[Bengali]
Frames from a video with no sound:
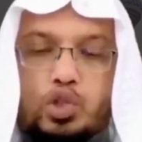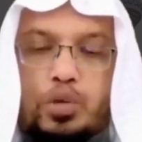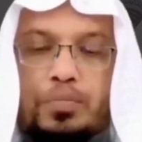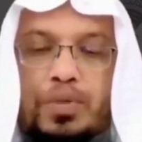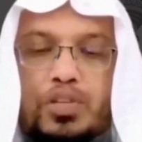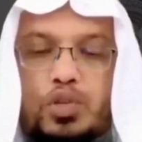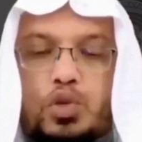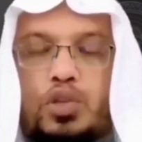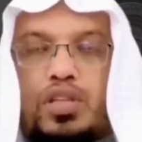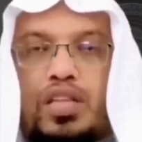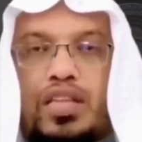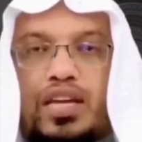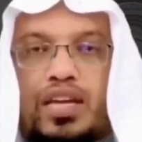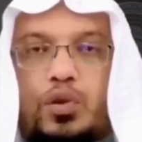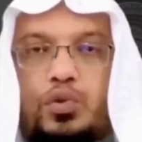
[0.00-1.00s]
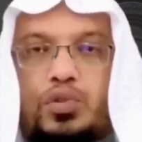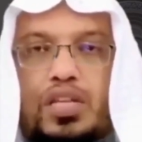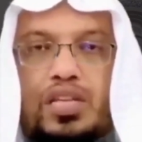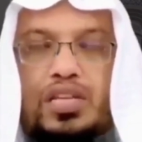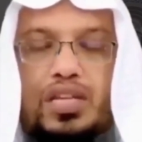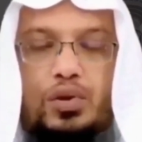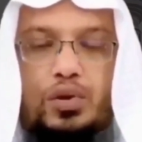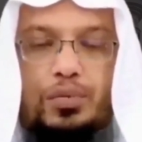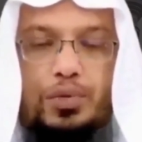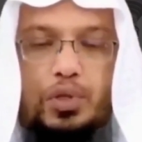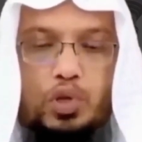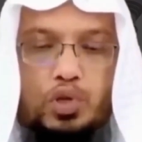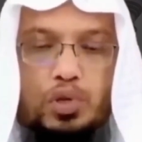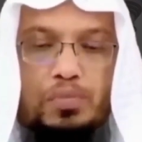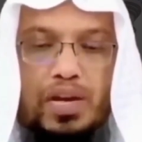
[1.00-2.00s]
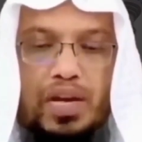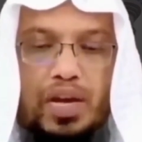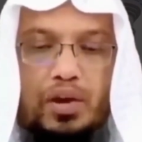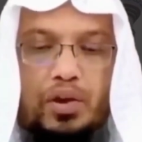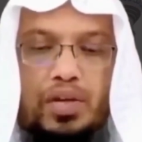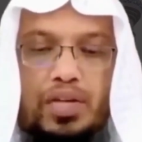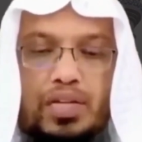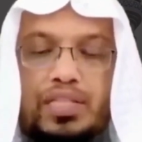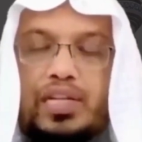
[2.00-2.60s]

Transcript: সম্মান শ্রদ্ধা থাকা উচিত সেগুলোর প্রতি অসম্মান না হয়